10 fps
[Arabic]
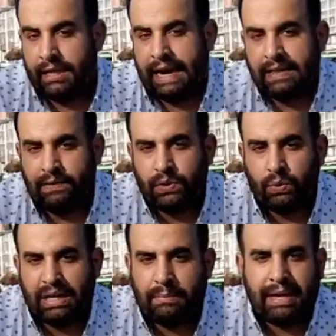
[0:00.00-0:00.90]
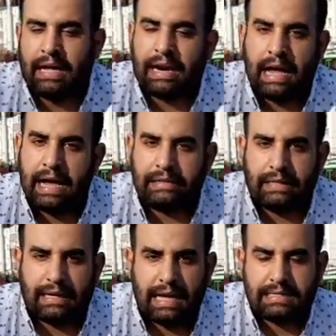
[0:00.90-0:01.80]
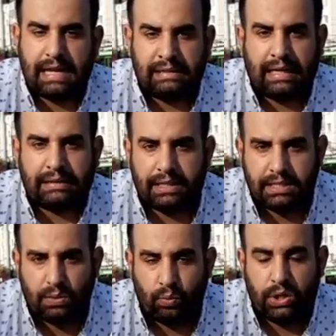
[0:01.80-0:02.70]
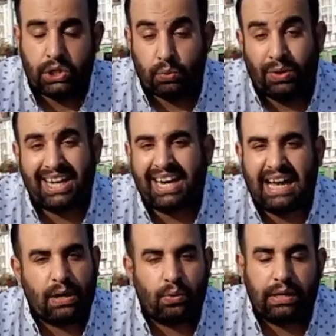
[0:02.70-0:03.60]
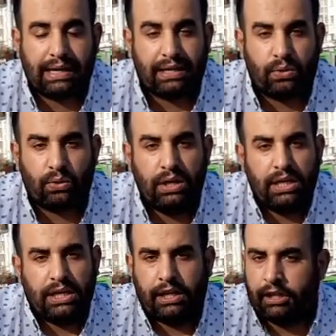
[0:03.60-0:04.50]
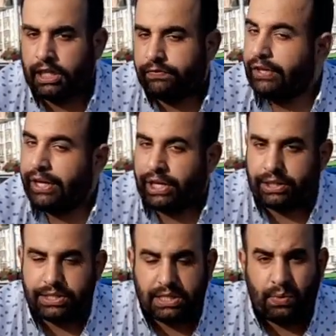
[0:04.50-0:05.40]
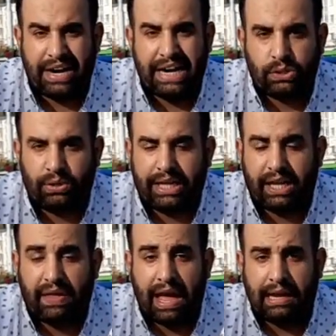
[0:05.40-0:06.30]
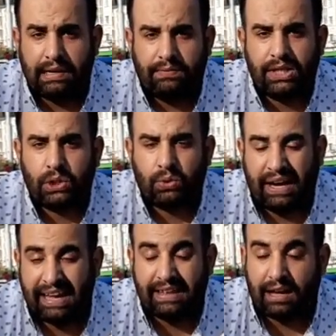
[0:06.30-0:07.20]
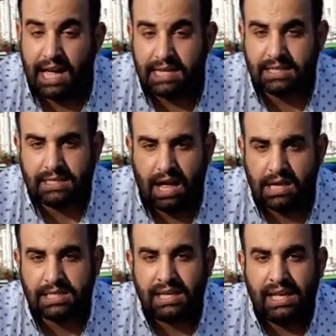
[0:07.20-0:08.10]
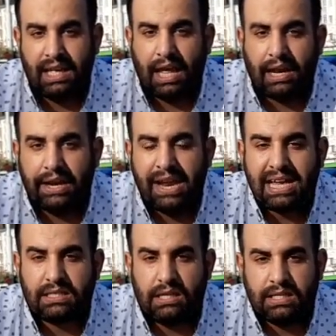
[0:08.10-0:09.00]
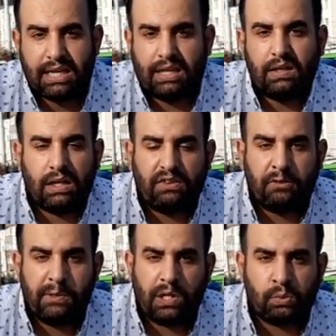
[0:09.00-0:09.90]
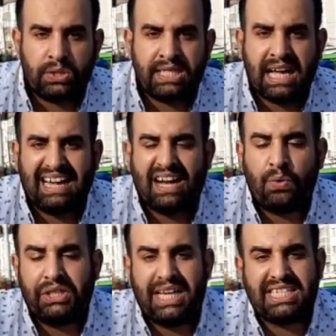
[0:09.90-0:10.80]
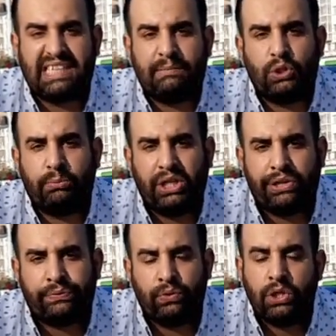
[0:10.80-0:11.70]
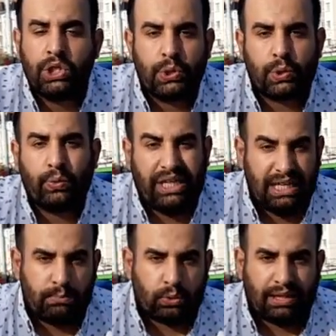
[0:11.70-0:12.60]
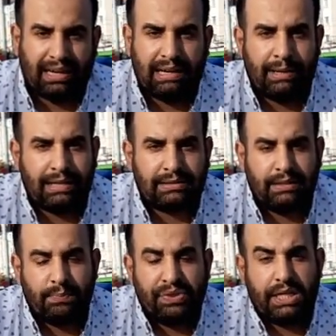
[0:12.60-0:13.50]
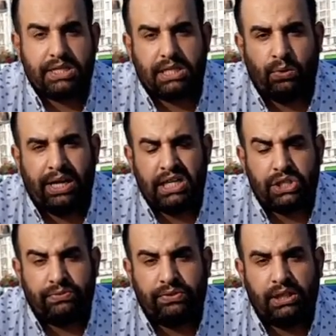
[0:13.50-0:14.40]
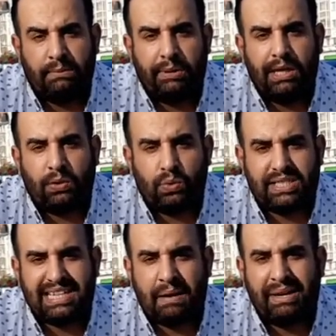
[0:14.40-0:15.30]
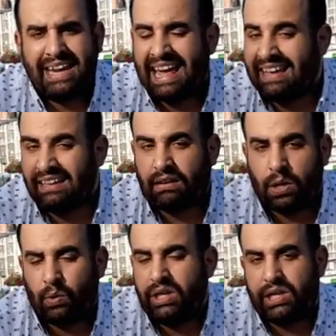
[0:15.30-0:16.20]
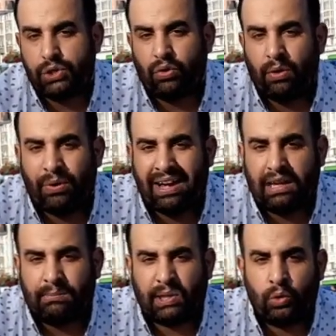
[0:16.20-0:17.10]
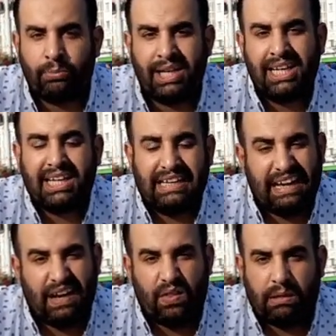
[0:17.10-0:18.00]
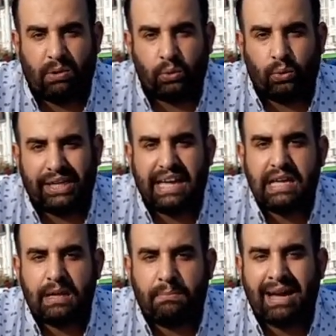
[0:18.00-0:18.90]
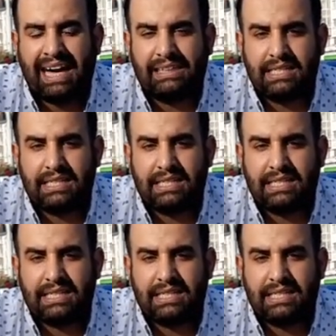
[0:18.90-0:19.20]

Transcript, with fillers: هذا الفيديو انا ما راح اقدر لا اساعد حدا يتزوج ولا راح اقول لك انه آه، كيف طريقه الزواج ولا كذا الفيديو هذا خاص ناس للناس اللي ساكنين هنا في بيلاروسيا او الناس اللي بدهم يعرفوا شو هي متطلبات الزواج في بيلاروسيا من ناحيه قانونيه شو الاوراق المطلوبه لهذا الموضوع يعني ما حد